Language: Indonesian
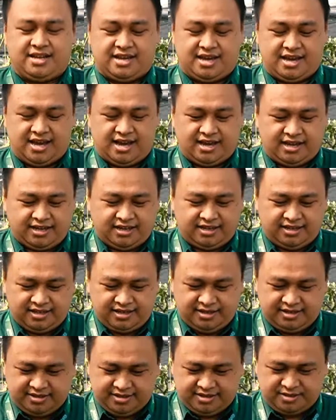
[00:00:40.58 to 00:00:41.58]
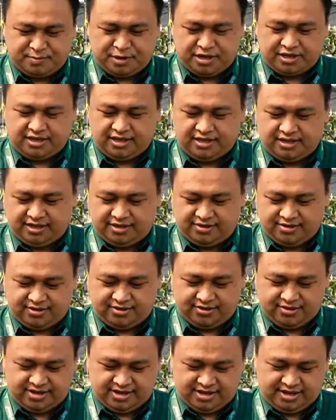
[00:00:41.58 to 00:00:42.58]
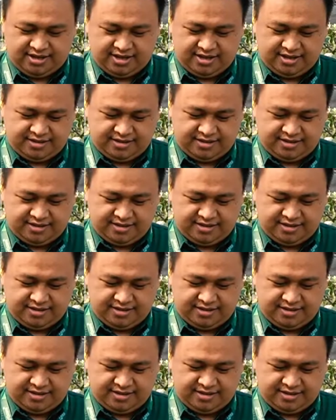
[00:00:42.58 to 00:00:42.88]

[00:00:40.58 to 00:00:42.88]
Nah, seperti ini contohnya.